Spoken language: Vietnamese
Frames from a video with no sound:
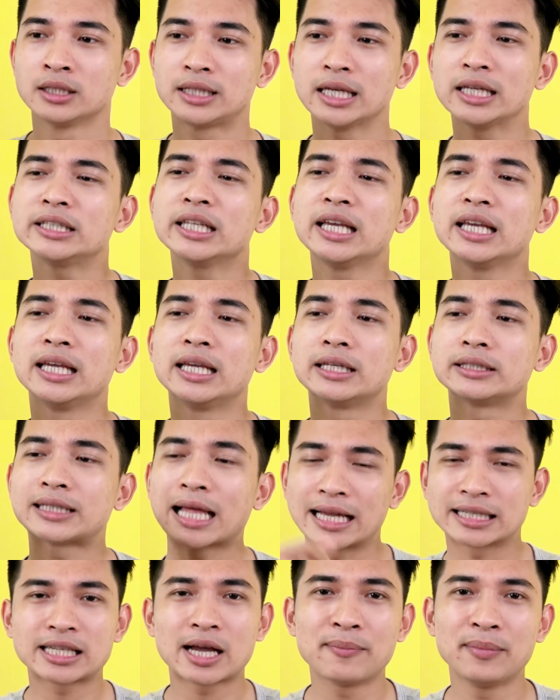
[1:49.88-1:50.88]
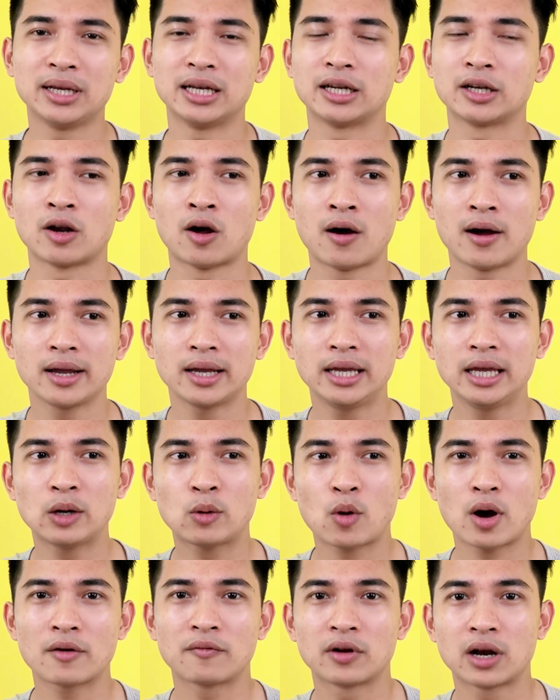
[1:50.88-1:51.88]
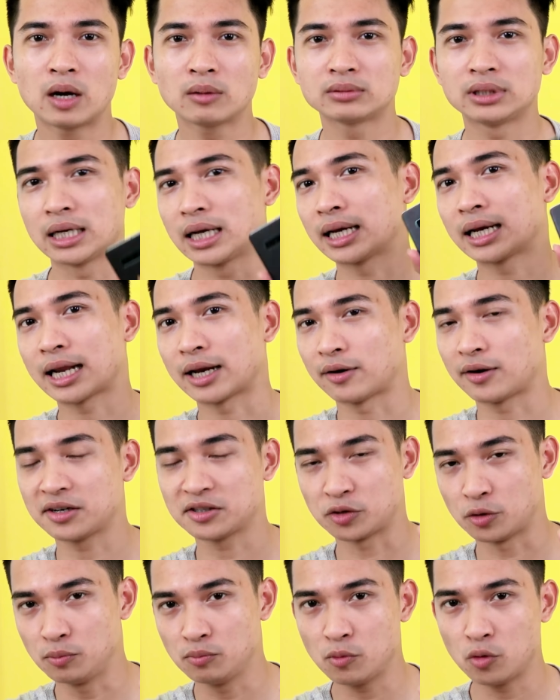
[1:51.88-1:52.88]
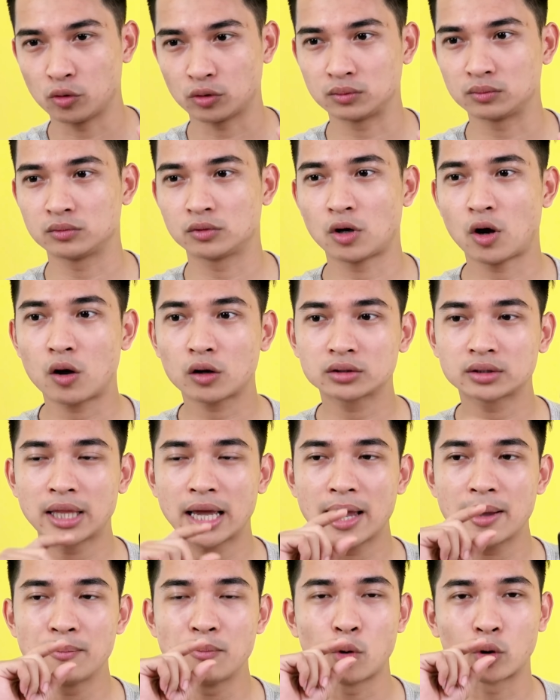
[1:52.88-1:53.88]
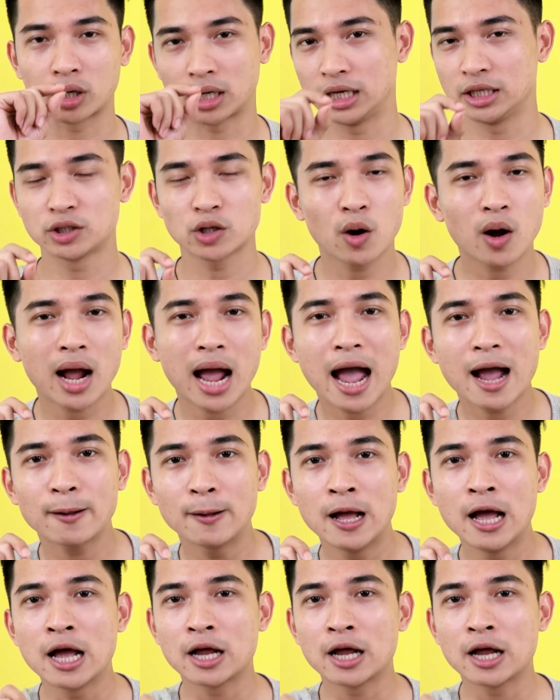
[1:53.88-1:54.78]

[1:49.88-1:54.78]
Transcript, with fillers: Thế thì tại sao mình lại nói khi quay vlog thì cái này nó là số 1 Nó thêm một cái lý do khác